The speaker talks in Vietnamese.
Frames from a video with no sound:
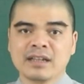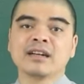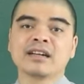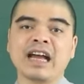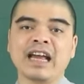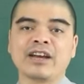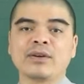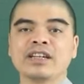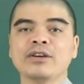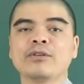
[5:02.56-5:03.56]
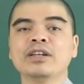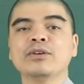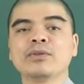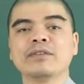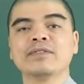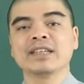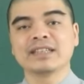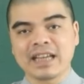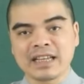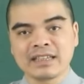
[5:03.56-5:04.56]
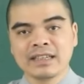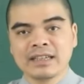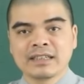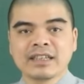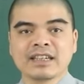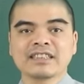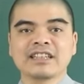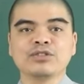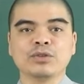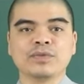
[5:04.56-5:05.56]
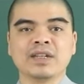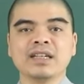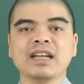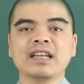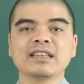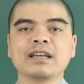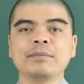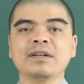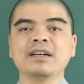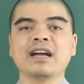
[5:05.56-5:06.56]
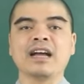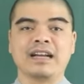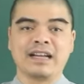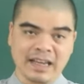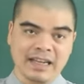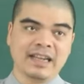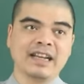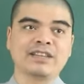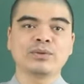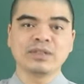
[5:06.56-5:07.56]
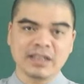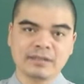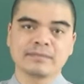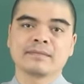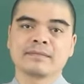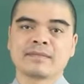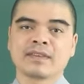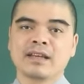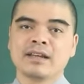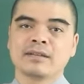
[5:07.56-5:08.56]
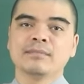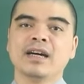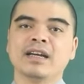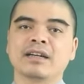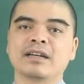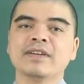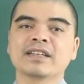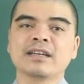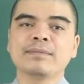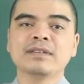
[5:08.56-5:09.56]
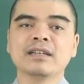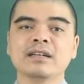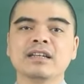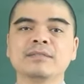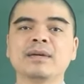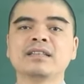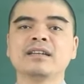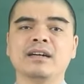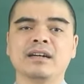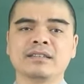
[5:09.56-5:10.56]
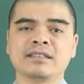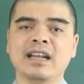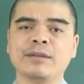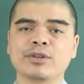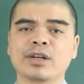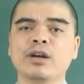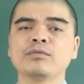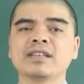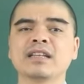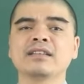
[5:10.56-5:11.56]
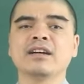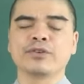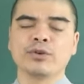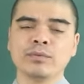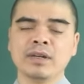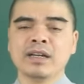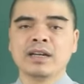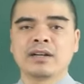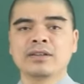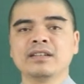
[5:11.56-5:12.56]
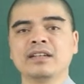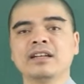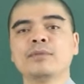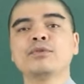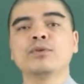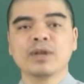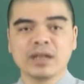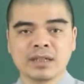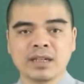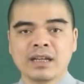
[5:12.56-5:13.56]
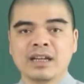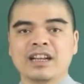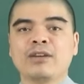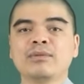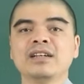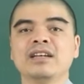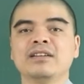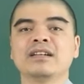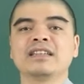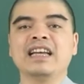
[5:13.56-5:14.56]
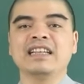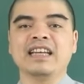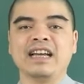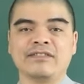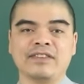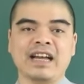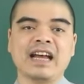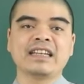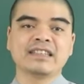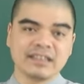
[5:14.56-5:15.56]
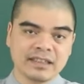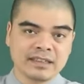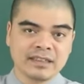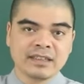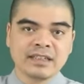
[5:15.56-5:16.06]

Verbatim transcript: Ngược lại, còn nếu có điều kiện về thời gian thì các gia chủ vẫn nên thắp hương hàng ngày là tốt nhất. Bởi cái việc thắp hương lên ban thờ sẽ làm cho cái không gian thờ cúng nó trở nên ấm cúng hơn, lòng người nó được nhẹ nhàng và an yên hơn.